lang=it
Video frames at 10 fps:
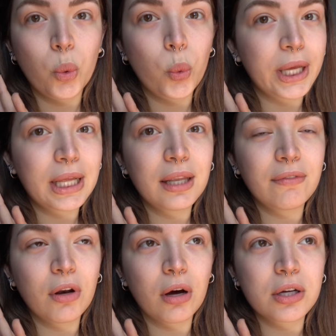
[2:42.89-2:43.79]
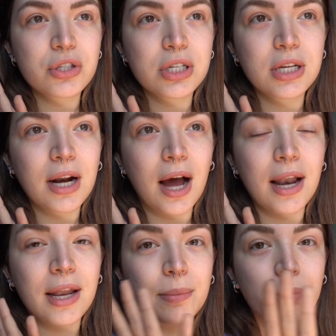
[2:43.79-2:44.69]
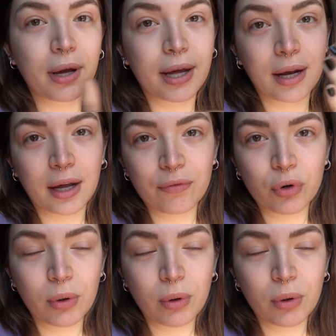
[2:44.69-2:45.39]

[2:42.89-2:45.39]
weekly vlog generale e poi caricarvelo